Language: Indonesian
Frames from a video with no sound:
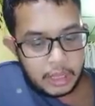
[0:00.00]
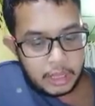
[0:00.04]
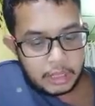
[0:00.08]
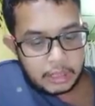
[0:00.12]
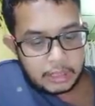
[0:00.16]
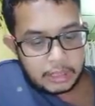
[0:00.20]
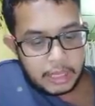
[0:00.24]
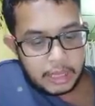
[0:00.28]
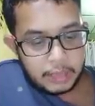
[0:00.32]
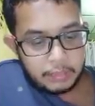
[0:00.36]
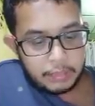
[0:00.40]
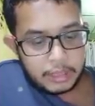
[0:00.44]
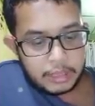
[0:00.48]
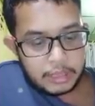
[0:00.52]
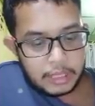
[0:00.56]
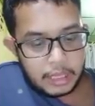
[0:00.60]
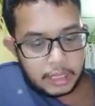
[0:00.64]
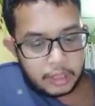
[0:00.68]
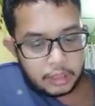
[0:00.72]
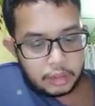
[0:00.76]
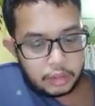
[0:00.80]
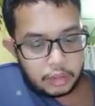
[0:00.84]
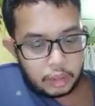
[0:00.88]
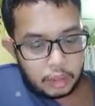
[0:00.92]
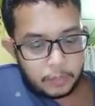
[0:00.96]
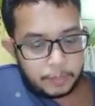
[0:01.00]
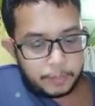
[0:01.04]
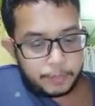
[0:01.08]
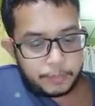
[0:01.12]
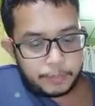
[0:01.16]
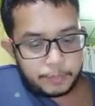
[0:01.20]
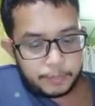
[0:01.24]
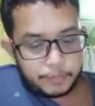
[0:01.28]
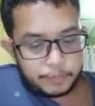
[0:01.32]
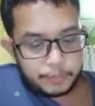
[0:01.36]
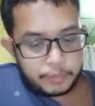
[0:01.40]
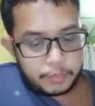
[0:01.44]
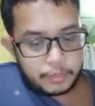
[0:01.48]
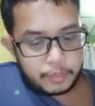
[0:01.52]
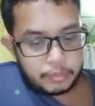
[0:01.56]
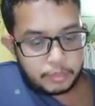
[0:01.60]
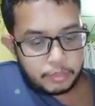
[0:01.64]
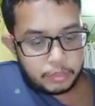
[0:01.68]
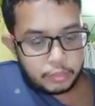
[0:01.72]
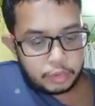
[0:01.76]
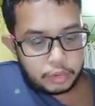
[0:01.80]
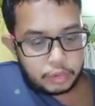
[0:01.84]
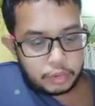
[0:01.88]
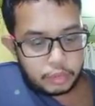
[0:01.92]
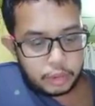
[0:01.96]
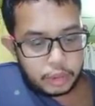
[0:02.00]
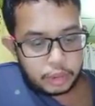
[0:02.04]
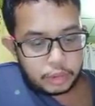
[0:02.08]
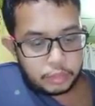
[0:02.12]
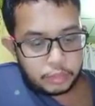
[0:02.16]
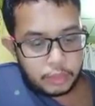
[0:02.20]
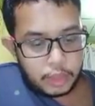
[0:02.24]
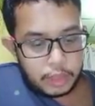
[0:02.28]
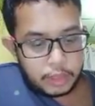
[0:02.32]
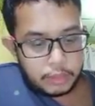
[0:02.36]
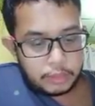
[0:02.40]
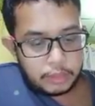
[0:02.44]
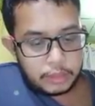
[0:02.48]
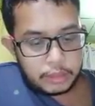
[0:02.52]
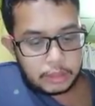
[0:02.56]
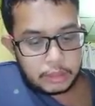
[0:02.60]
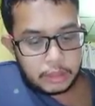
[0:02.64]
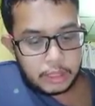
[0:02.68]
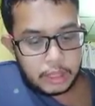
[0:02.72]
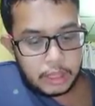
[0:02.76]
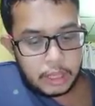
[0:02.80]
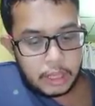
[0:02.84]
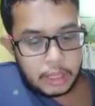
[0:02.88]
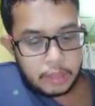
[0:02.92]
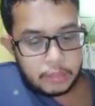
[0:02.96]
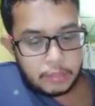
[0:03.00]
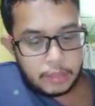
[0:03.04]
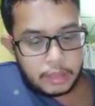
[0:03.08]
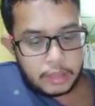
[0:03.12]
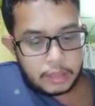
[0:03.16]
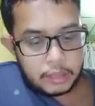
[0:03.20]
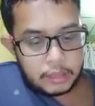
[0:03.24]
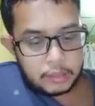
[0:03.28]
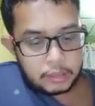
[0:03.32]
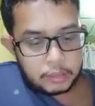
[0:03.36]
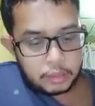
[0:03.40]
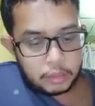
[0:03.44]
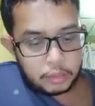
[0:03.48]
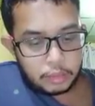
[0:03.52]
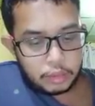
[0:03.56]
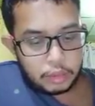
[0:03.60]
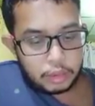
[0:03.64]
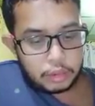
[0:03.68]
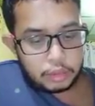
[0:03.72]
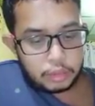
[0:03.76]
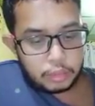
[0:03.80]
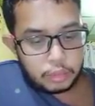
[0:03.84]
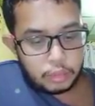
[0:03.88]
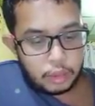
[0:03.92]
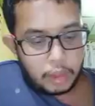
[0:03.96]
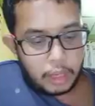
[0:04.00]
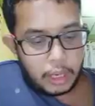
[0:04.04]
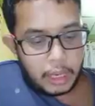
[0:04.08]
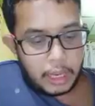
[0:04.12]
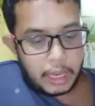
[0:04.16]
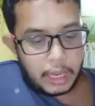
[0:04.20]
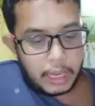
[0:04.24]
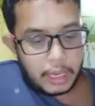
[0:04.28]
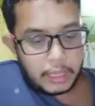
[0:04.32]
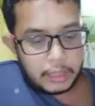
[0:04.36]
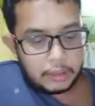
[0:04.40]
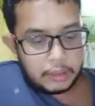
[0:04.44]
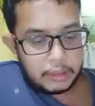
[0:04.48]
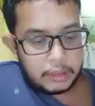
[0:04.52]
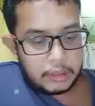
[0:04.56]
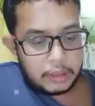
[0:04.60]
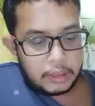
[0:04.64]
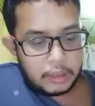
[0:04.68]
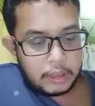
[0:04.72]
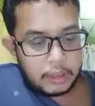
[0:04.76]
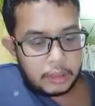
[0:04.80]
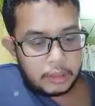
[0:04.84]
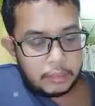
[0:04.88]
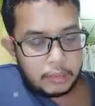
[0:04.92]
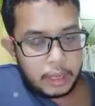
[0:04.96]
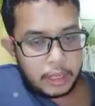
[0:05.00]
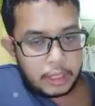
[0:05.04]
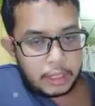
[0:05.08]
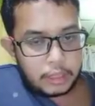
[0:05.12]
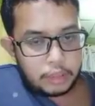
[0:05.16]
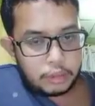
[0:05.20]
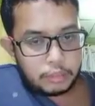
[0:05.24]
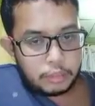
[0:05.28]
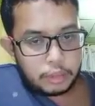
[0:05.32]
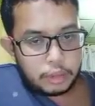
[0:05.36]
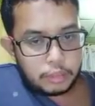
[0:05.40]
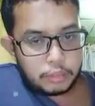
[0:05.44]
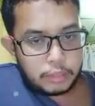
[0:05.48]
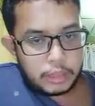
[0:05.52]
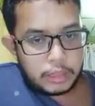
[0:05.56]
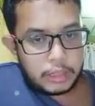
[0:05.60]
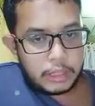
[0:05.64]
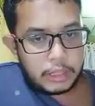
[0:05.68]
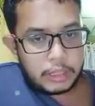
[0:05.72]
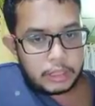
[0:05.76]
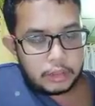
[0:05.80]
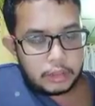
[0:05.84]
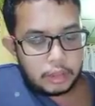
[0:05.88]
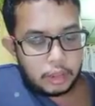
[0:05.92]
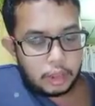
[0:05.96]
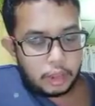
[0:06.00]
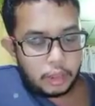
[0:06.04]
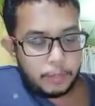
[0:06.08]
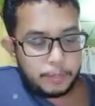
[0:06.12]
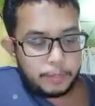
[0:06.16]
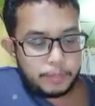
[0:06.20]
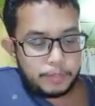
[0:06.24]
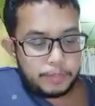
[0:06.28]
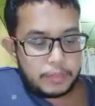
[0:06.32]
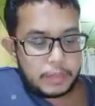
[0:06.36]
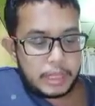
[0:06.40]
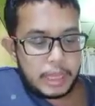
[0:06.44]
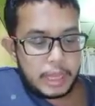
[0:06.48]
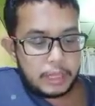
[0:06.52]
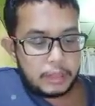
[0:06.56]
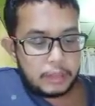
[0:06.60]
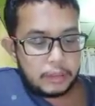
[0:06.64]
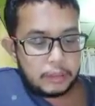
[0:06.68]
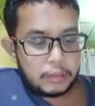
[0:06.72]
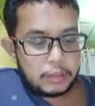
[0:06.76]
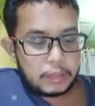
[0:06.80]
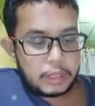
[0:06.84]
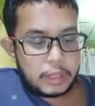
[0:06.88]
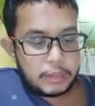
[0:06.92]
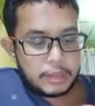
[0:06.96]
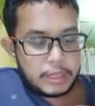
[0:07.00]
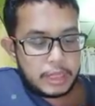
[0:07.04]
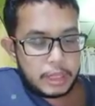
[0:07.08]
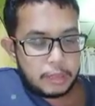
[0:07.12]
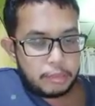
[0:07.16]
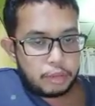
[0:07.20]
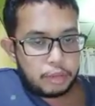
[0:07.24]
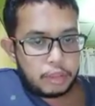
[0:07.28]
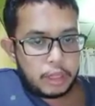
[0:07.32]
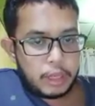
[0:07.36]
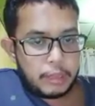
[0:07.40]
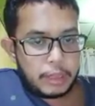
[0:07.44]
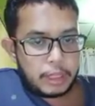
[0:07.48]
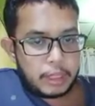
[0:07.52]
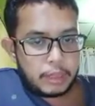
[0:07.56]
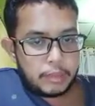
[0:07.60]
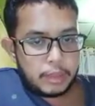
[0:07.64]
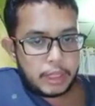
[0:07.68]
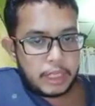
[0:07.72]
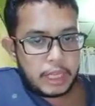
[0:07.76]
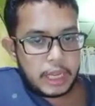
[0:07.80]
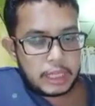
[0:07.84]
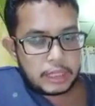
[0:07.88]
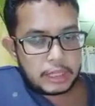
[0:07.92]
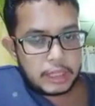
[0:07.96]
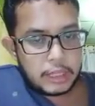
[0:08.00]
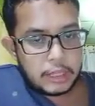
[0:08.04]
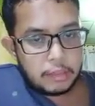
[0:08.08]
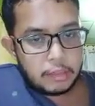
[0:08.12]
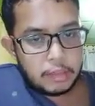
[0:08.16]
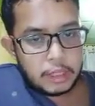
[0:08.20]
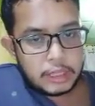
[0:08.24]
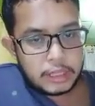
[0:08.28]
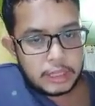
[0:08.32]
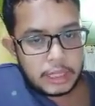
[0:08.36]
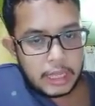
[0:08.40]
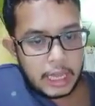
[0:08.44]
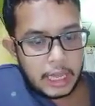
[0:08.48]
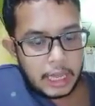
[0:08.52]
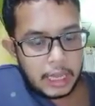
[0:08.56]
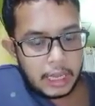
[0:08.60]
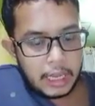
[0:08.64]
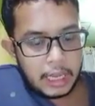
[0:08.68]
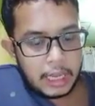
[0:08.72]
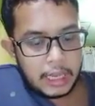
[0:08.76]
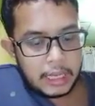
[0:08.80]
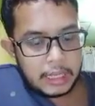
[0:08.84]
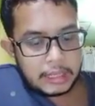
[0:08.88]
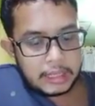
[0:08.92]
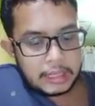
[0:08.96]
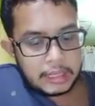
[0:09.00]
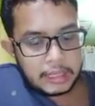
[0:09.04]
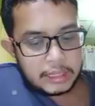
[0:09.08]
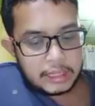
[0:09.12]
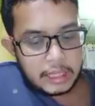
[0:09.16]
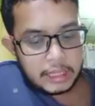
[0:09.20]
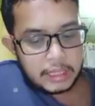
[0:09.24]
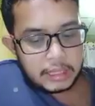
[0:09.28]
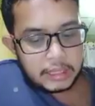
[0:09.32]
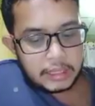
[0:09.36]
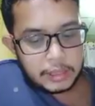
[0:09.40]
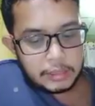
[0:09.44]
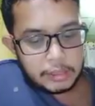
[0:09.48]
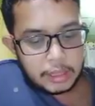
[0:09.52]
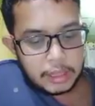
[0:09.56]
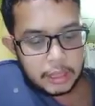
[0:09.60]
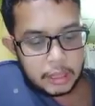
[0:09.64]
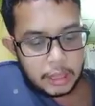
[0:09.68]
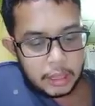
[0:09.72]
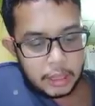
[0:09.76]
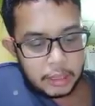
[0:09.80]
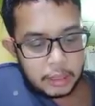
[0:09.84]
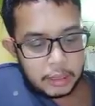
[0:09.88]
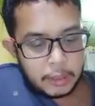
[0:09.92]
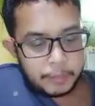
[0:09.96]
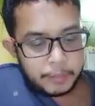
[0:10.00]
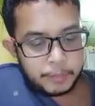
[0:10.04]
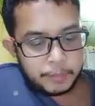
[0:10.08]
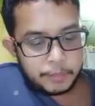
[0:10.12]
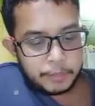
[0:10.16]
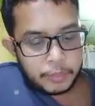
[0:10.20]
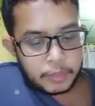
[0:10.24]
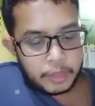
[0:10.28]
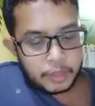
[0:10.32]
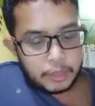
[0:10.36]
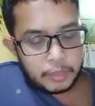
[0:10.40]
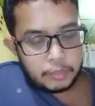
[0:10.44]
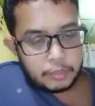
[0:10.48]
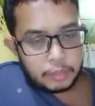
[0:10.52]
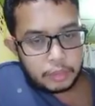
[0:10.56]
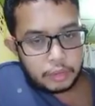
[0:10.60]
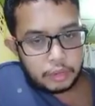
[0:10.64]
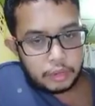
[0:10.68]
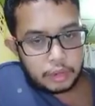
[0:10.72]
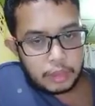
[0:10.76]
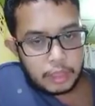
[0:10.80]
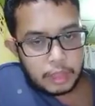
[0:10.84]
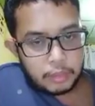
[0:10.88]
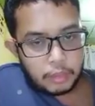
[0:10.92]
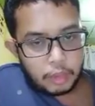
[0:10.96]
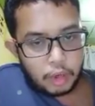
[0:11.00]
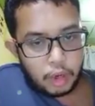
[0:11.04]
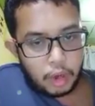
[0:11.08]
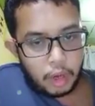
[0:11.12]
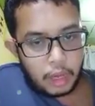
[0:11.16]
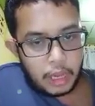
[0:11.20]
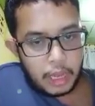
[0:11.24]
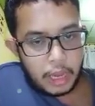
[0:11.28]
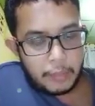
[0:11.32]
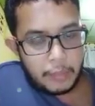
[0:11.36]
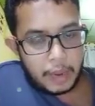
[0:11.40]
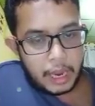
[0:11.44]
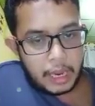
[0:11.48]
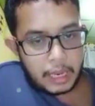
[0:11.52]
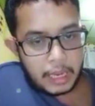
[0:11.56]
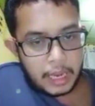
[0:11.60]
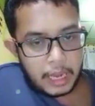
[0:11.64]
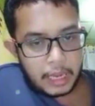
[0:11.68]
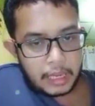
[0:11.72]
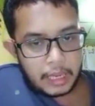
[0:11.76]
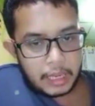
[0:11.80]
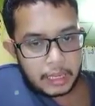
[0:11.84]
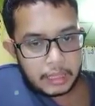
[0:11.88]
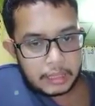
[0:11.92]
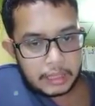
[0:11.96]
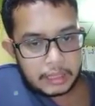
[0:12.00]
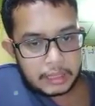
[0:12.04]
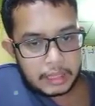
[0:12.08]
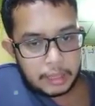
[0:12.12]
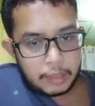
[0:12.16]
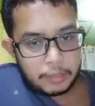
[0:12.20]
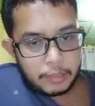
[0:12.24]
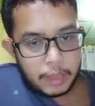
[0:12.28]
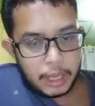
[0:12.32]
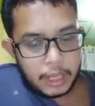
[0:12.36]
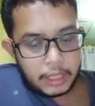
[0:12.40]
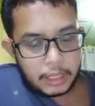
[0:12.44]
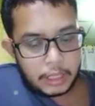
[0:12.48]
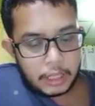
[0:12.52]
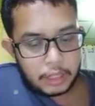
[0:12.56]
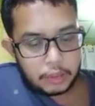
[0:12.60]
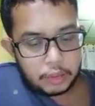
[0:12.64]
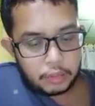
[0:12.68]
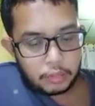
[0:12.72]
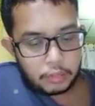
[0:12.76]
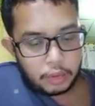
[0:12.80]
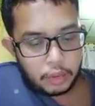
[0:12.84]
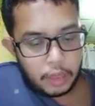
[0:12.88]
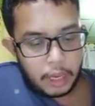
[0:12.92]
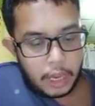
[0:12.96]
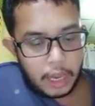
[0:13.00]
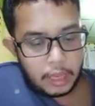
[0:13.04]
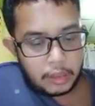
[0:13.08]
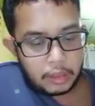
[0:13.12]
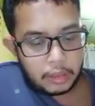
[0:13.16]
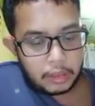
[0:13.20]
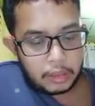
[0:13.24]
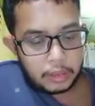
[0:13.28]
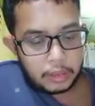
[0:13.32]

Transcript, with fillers: yang bisa hidup teman-teman temu tumbuhan bagi teman-teman yang hidup dan juga bisa berguna bagi binatang dan manusia jika kita bisa mengolah makanan kita baik di tumbuhan